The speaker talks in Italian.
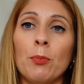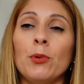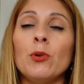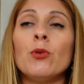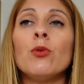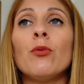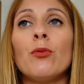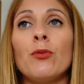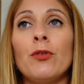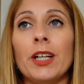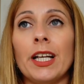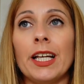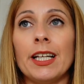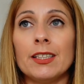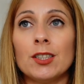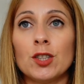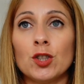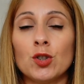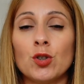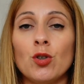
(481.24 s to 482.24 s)
più
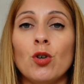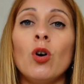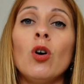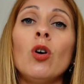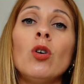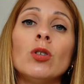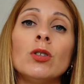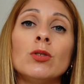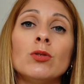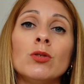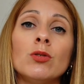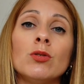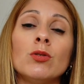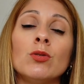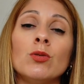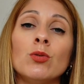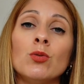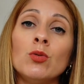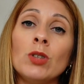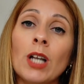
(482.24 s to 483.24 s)
fresco, eh,
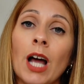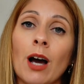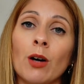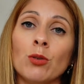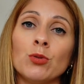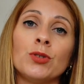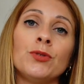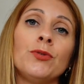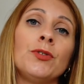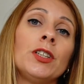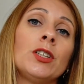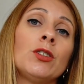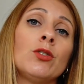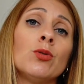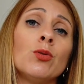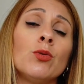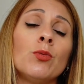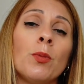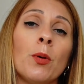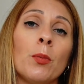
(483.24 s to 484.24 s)
un
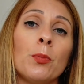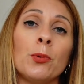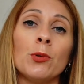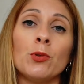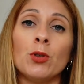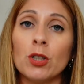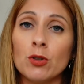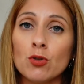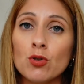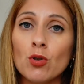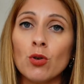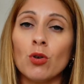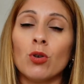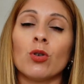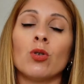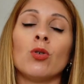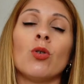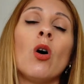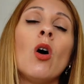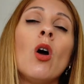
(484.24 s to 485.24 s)
outfit un po' più da
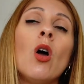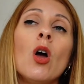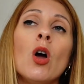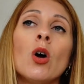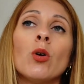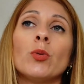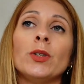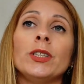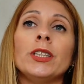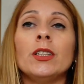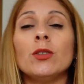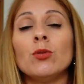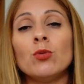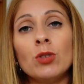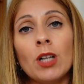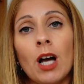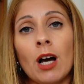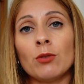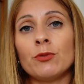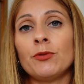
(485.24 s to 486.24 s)
giorno, quindi
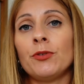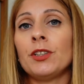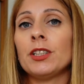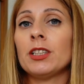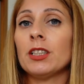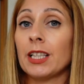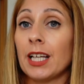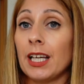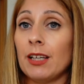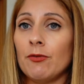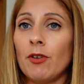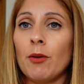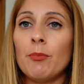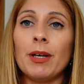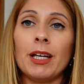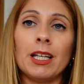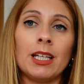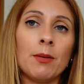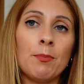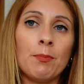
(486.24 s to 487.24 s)
un outfit che va
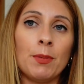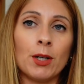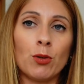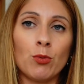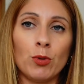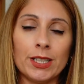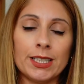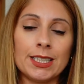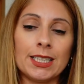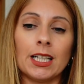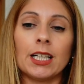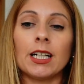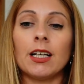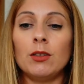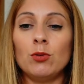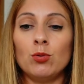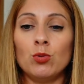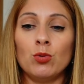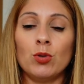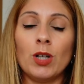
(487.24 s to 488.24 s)
bene per questa
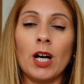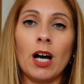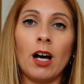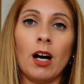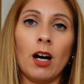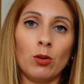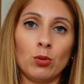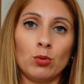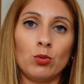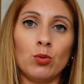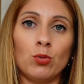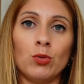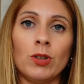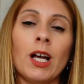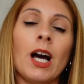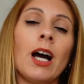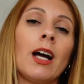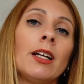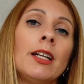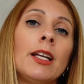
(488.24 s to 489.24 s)
calura
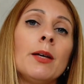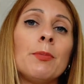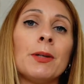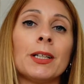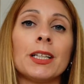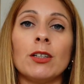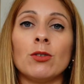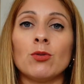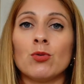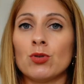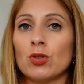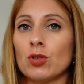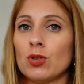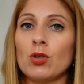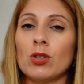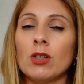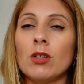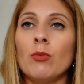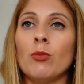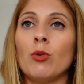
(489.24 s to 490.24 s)
autunnale perché non
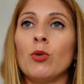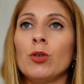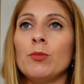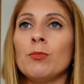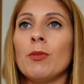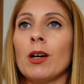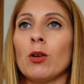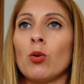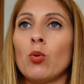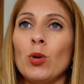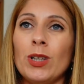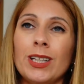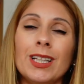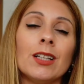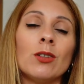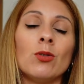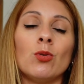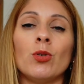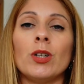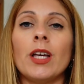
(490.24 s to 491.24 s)
so da voi ma qui
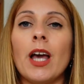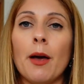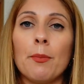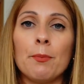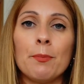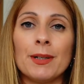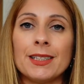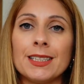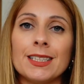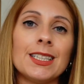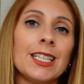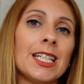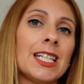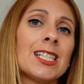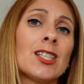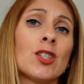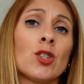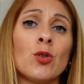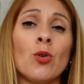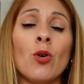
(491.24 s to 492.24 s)
da noi è
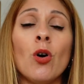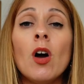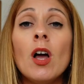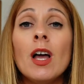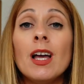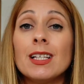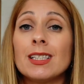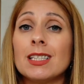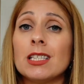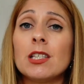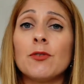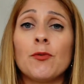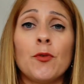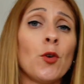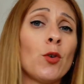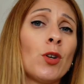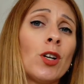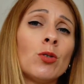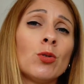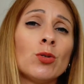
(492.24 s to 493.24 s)
pazzesco, si
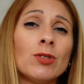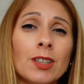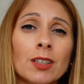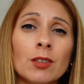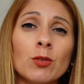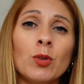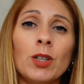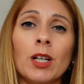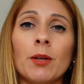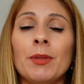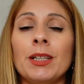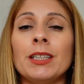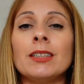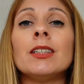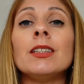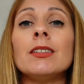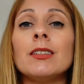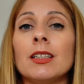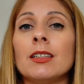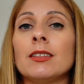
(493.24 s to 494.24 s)
sfiorano
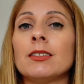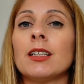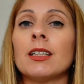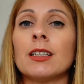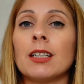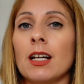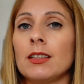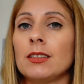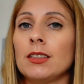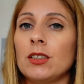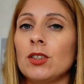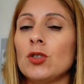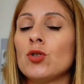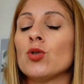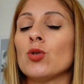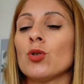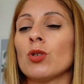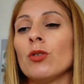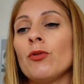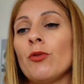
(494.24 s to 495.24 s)
tranquillamente i 30 gradi di
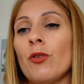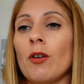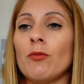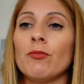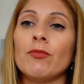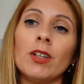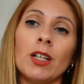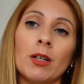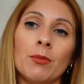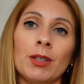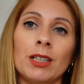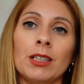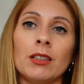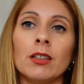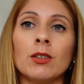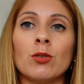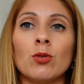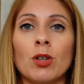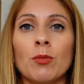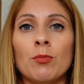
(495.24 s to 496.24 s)
giorno e fa
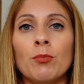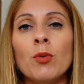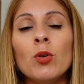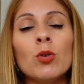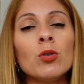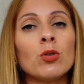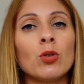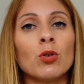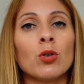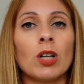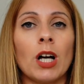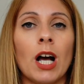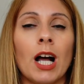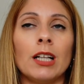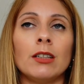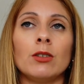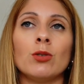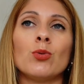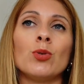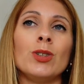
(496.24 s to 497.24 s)
veramente ancora molto
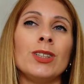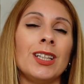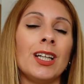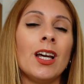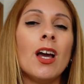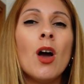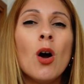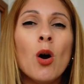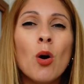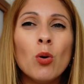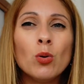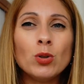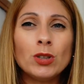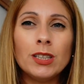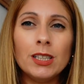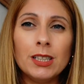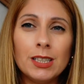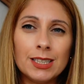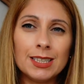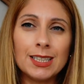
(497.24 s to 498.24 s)
caldo, quindi
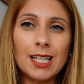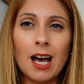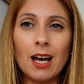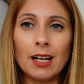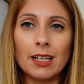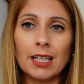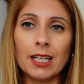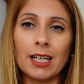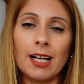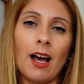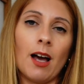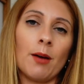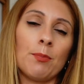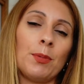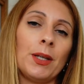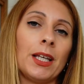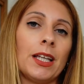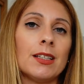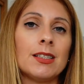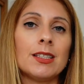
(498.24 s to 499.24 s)
utilizzare
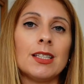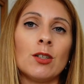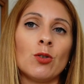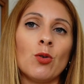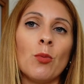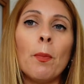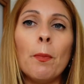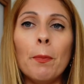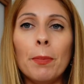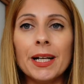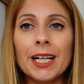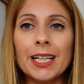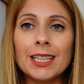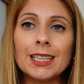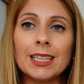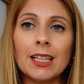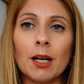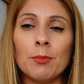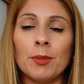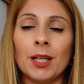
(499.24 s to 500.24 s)
capi che siano
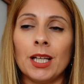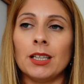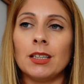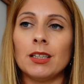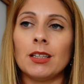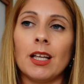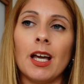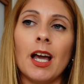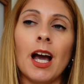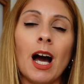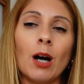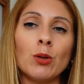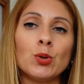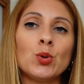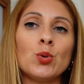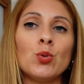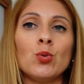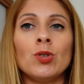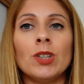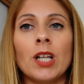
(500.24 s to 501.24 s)
prettamente
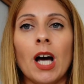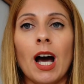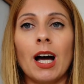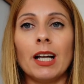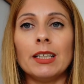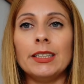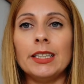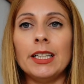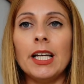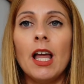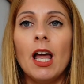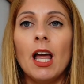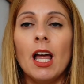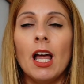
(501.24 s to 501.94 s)
autunnali